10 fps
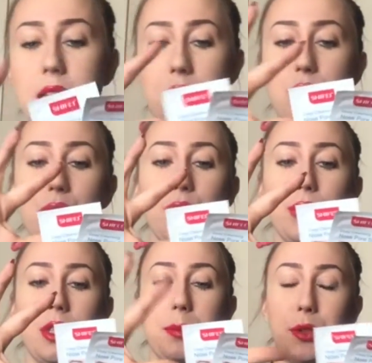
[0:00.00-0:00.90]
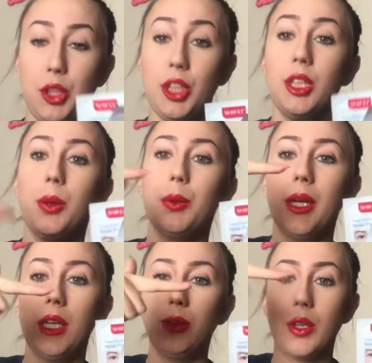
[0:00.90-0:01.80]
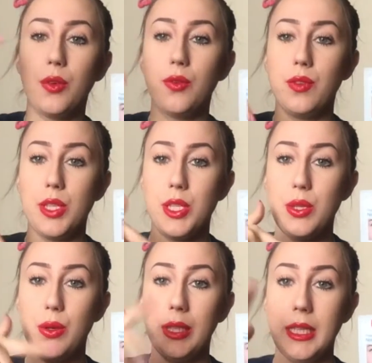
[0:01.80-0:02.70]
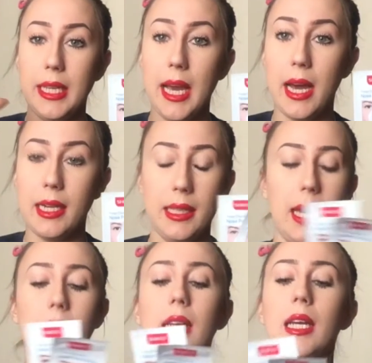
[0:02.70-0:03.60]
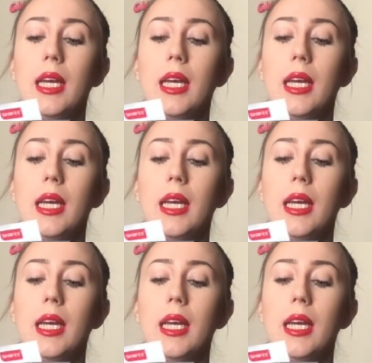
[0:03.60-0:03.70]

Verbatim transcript: sono tipo 5 in una confezione di carta